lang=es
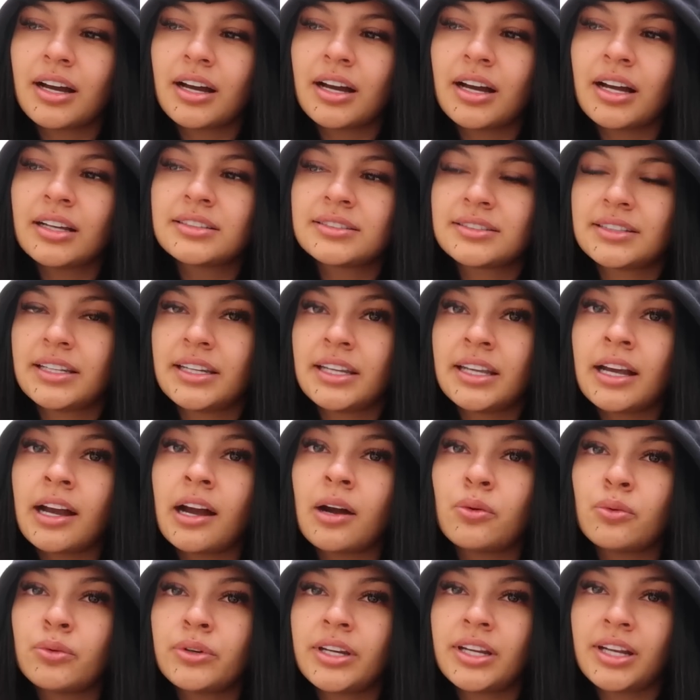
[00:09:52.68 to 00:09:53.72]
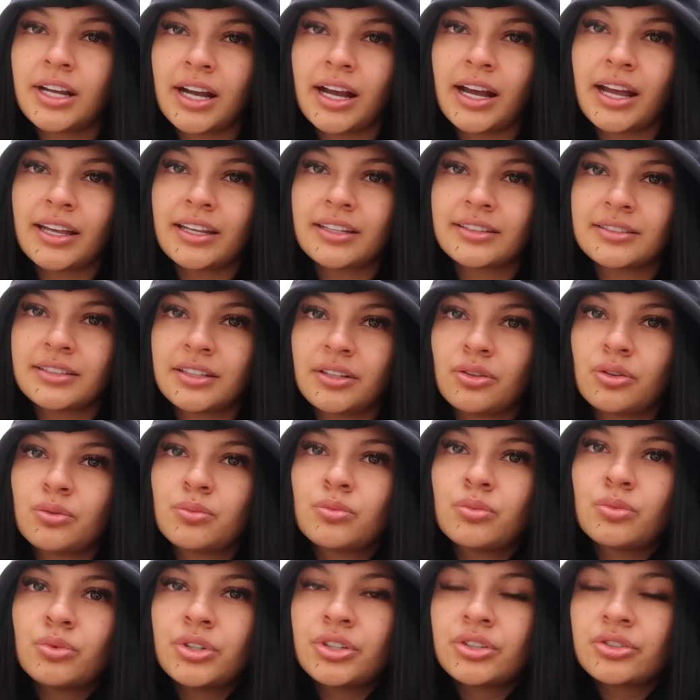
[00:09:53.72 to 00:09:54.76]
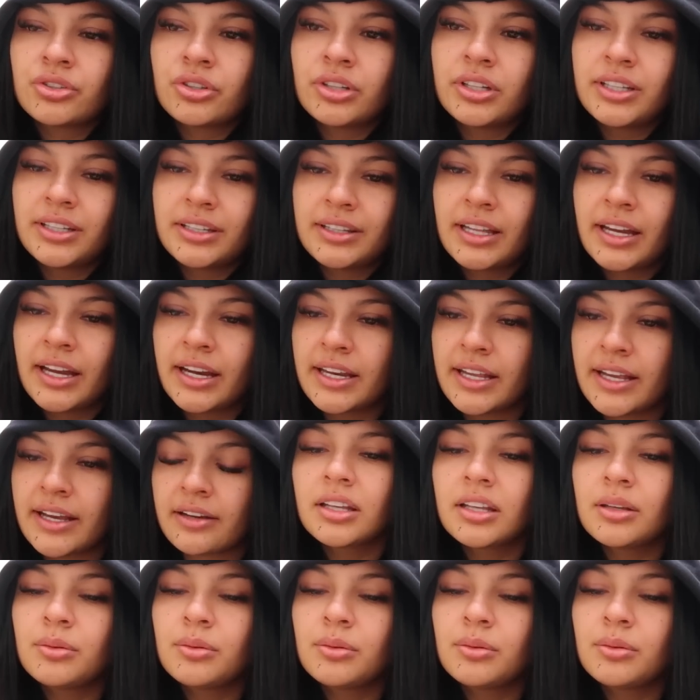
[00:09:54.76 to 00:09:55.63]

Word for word: al ser hija única, he sido muy solitaria